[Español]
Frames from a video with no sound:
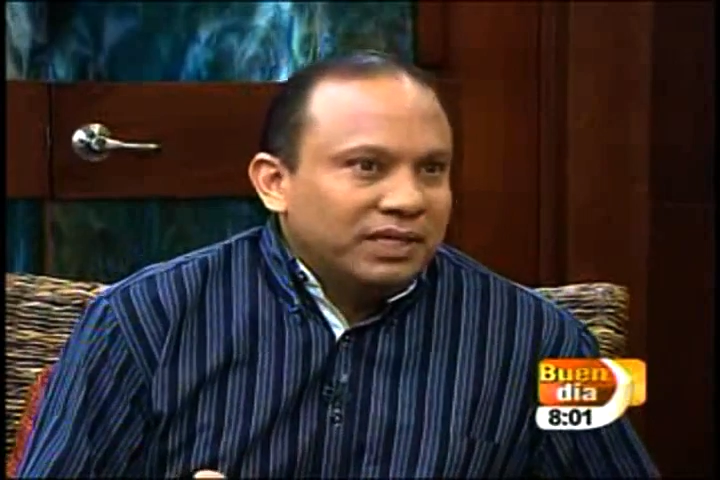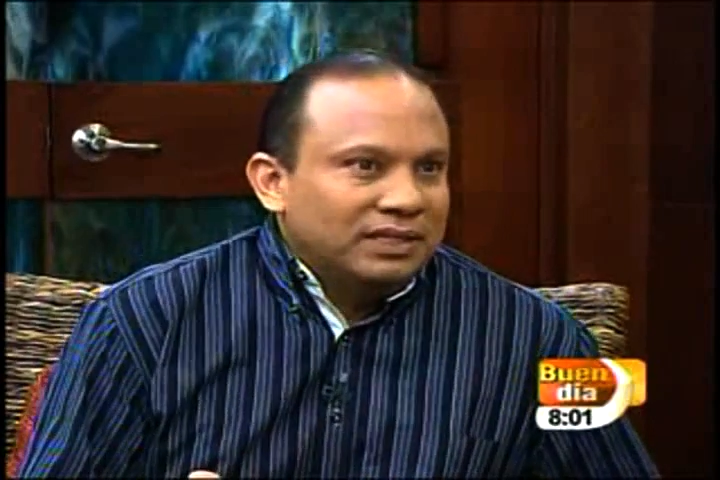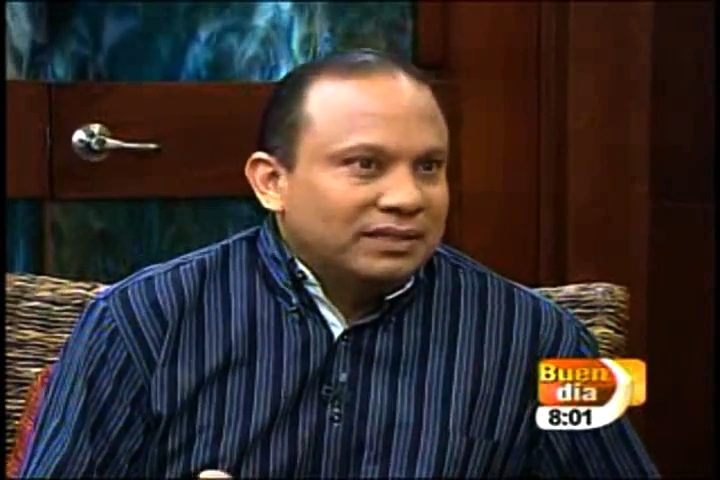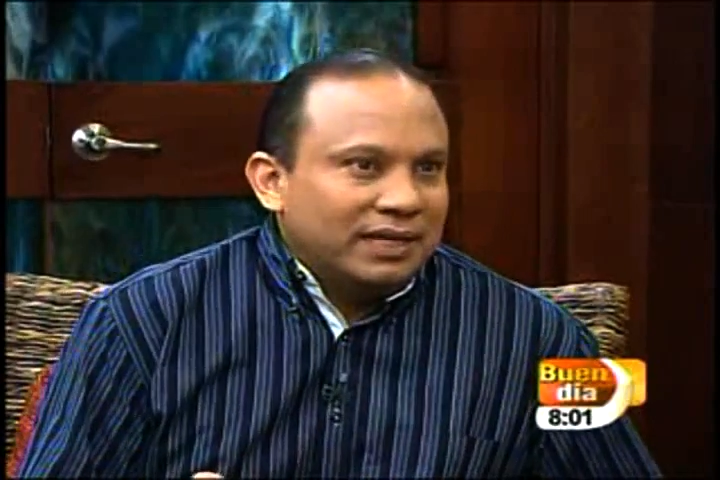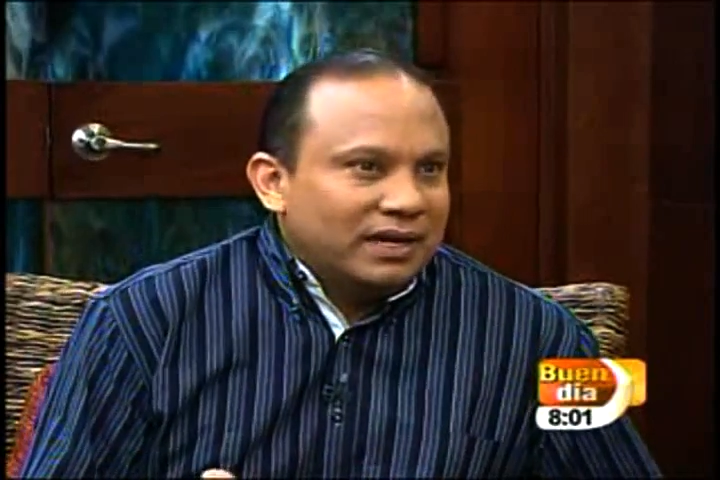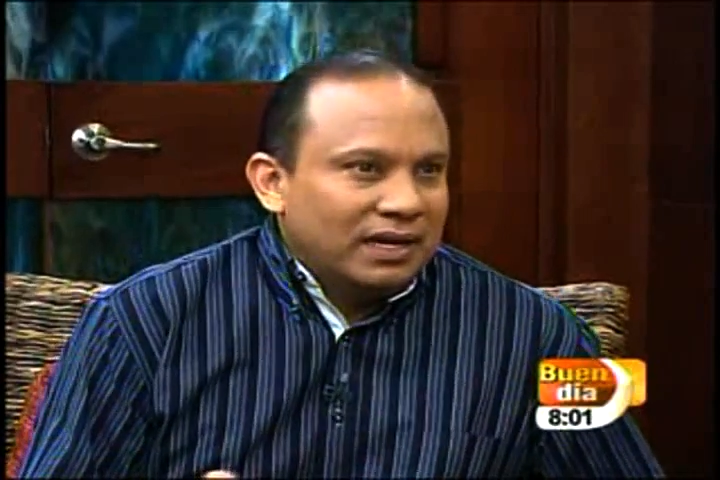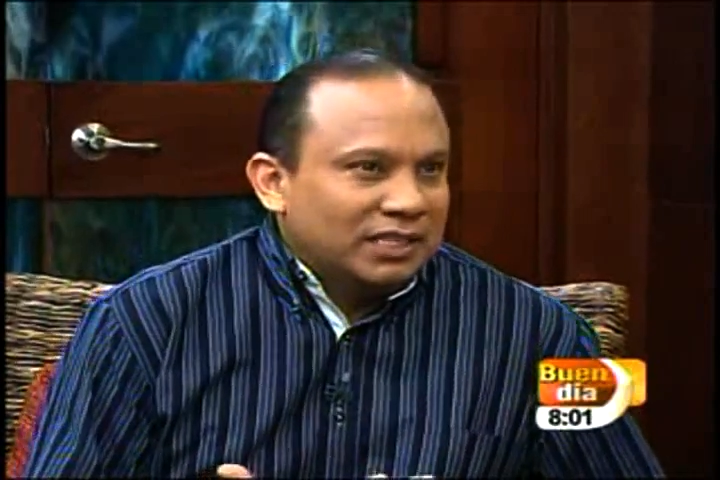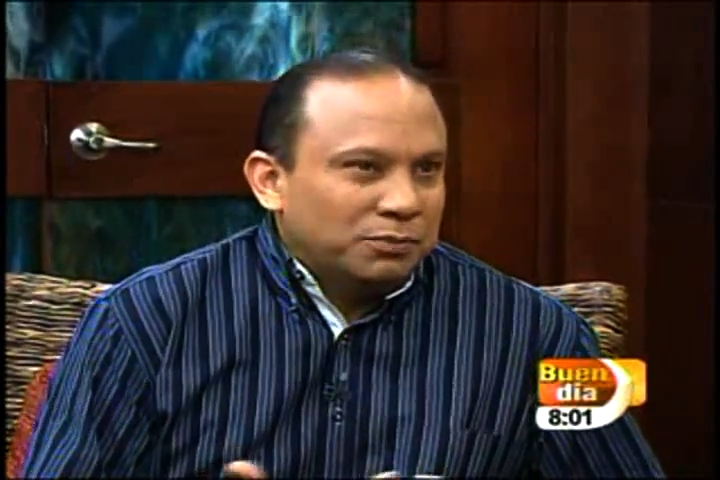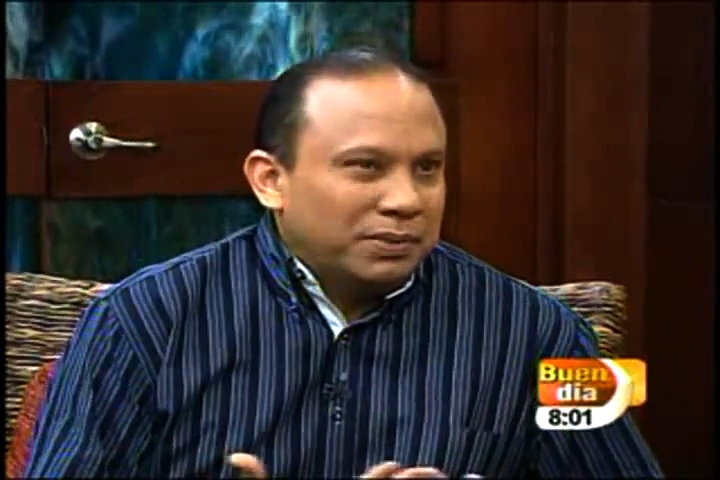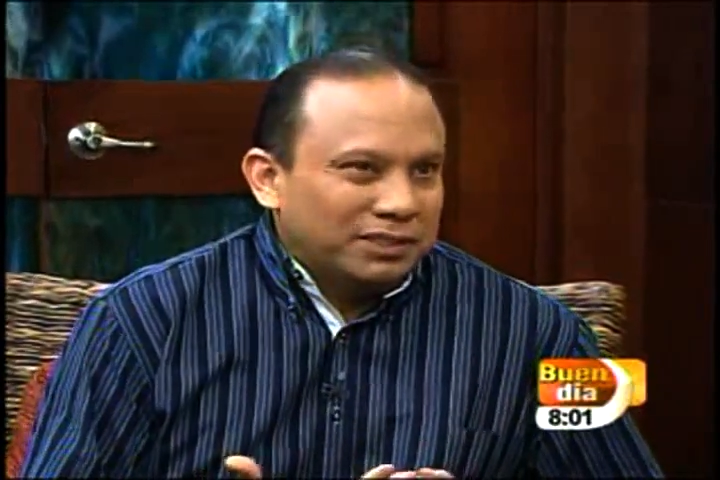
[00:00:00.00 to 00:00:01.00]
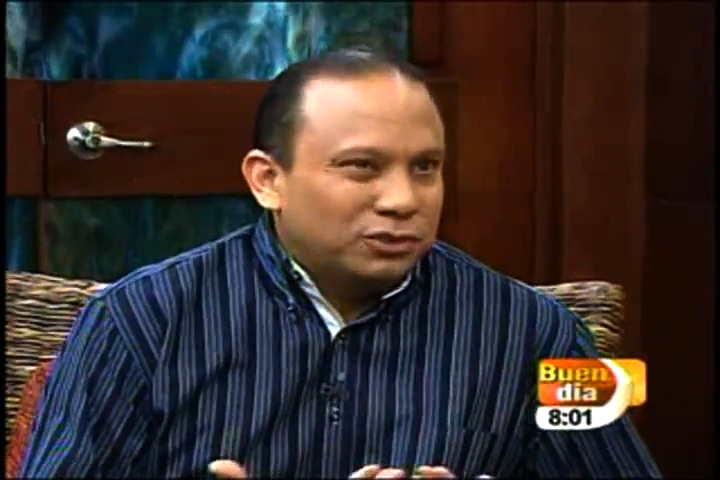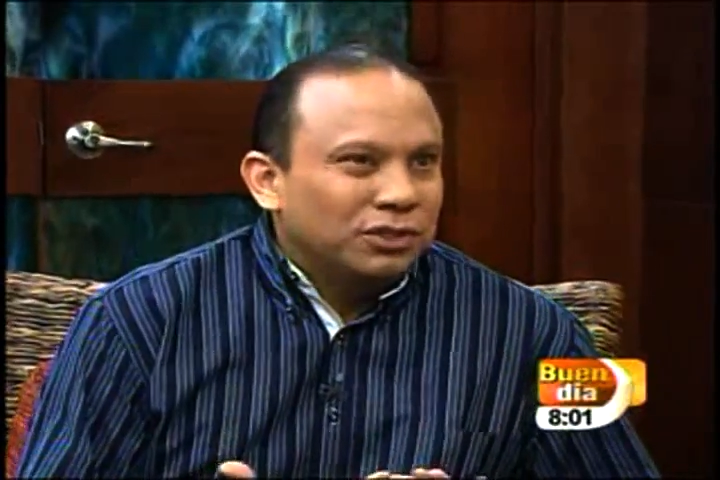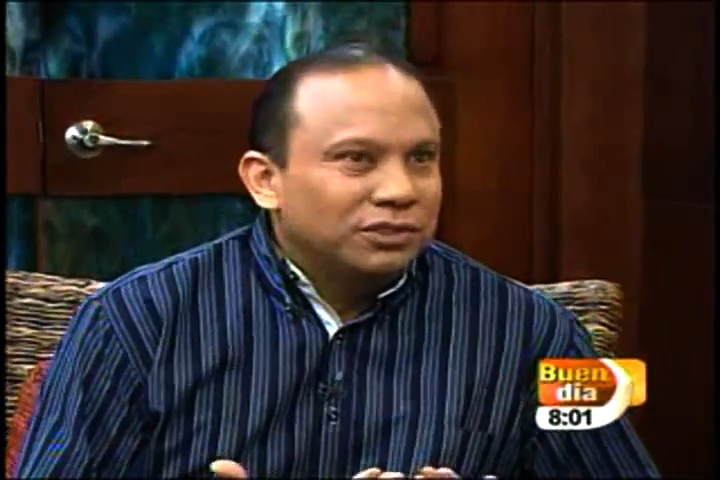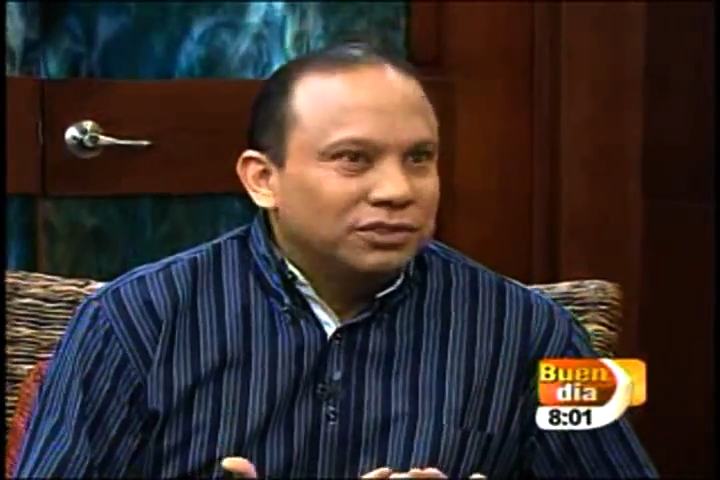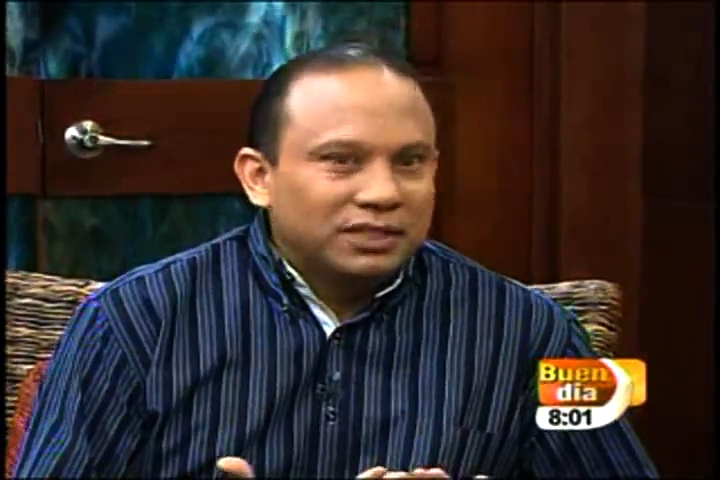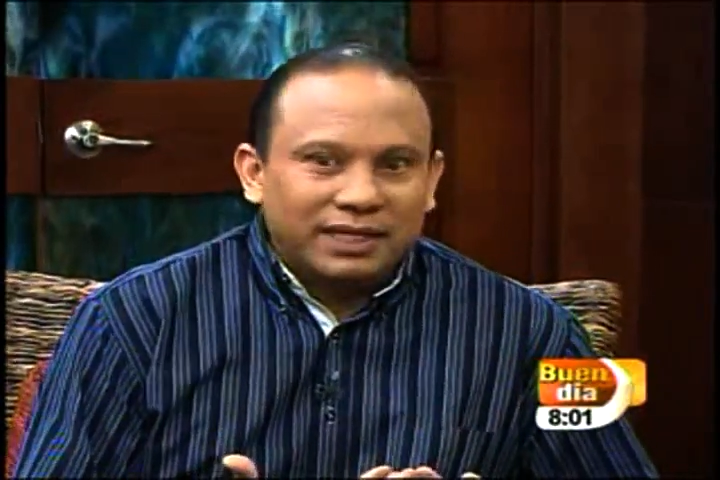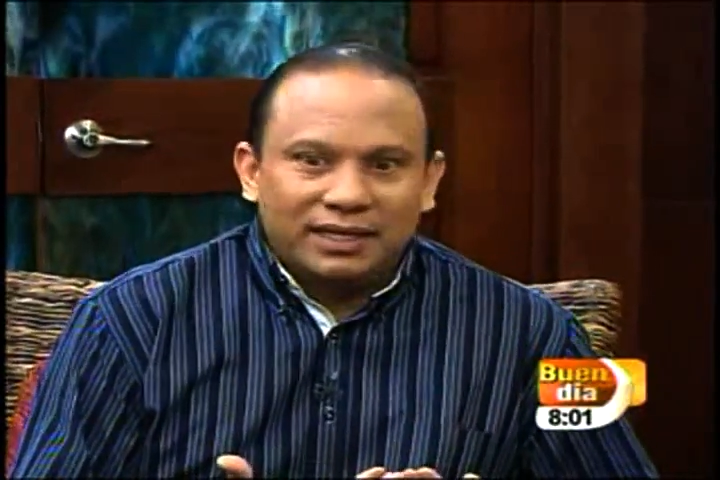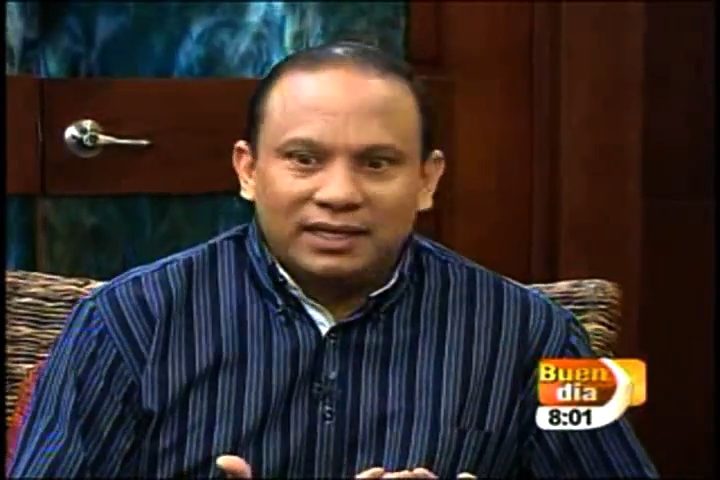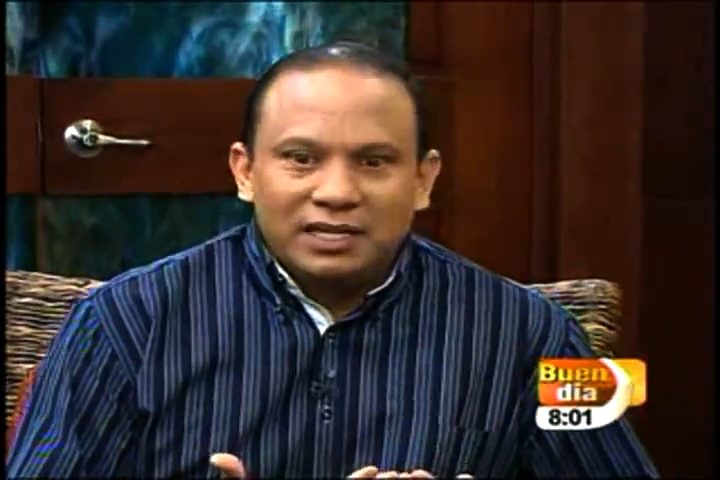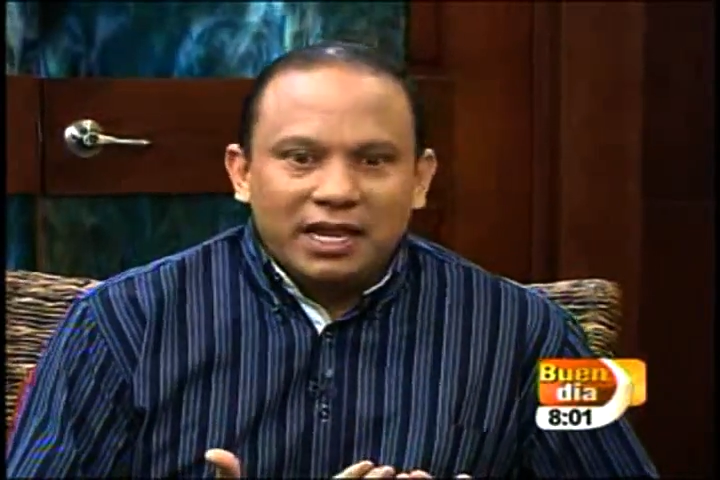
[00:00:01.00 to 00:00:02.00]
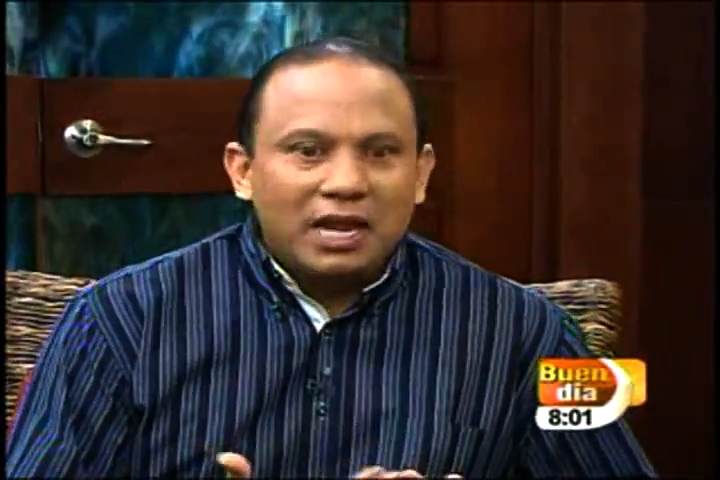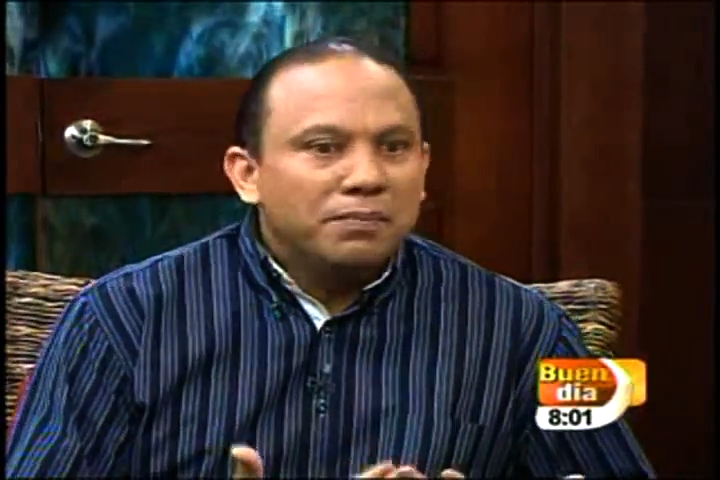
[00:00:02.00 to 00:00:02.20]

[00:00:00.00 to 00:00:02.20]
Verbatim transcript: puede estar la expresión de